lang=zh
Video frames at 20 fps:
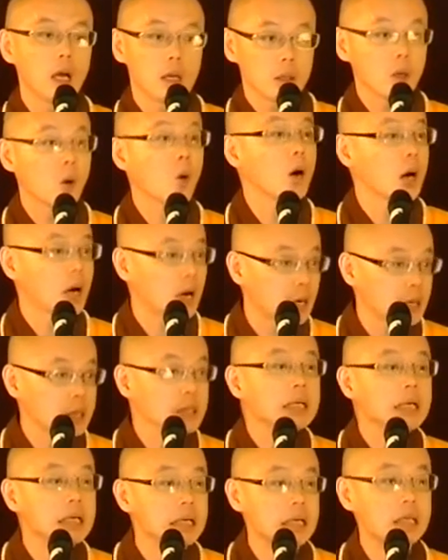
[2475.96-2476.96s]
有
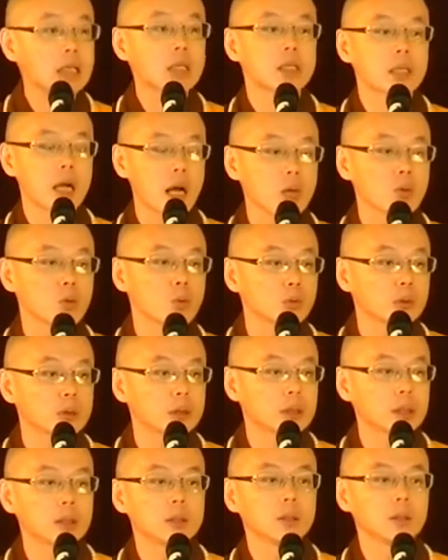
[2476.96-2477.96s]
恒河沙数的
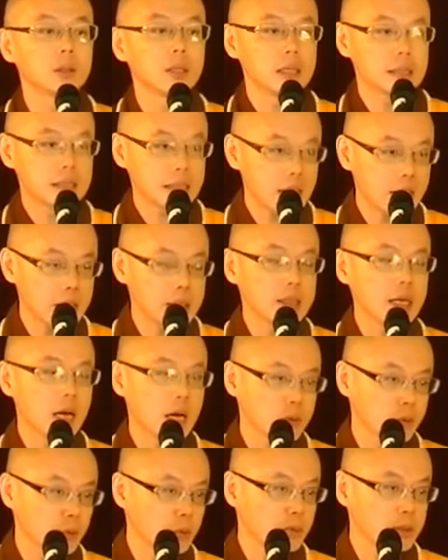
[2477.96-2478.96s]
人在
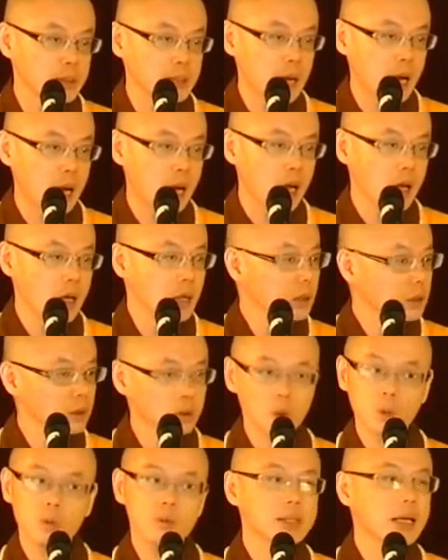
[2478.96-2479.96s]
家出家
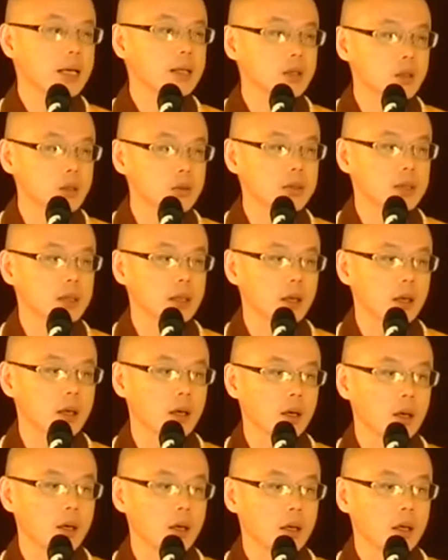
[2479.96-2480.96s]
都在修行。
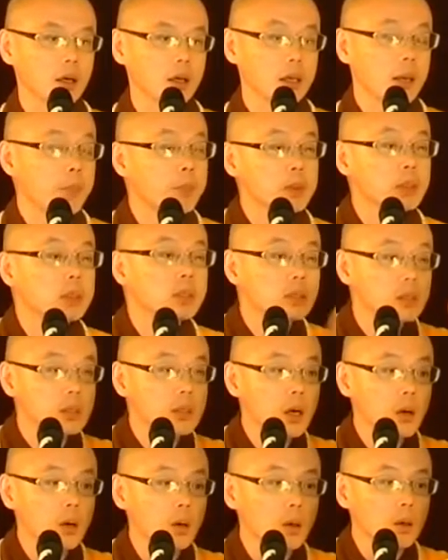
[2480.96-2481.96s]
也不是只
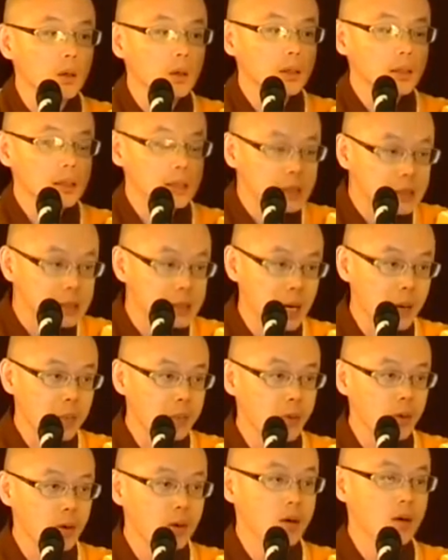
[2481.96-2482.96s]
有新加
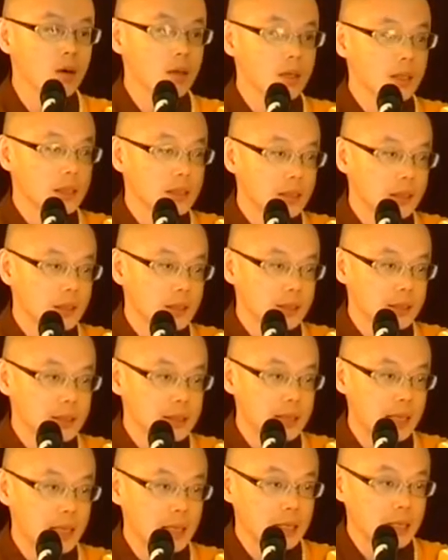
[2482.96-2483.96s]
坡，
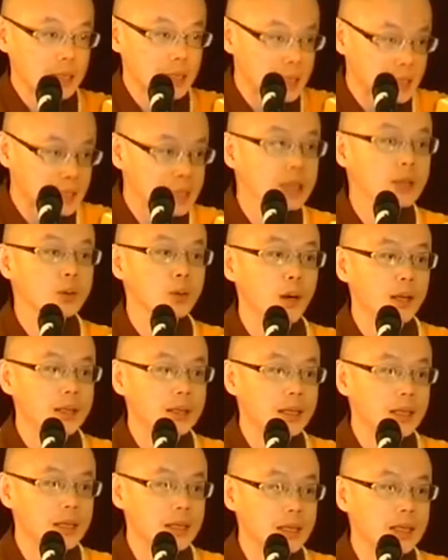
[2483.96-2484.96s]
在你这个团
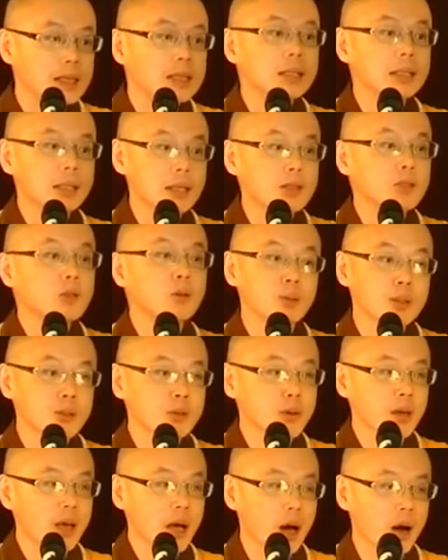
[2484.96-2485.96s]
体，你修的
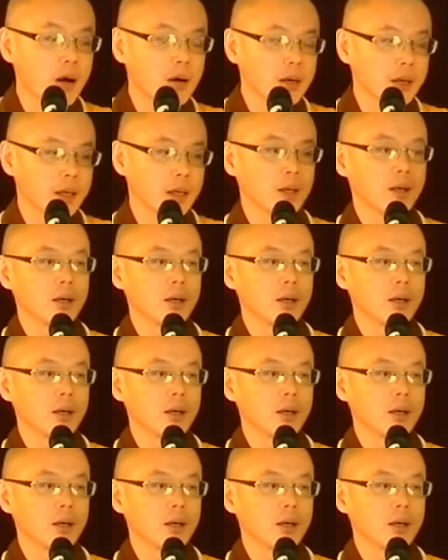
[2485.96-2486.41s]
最好哎。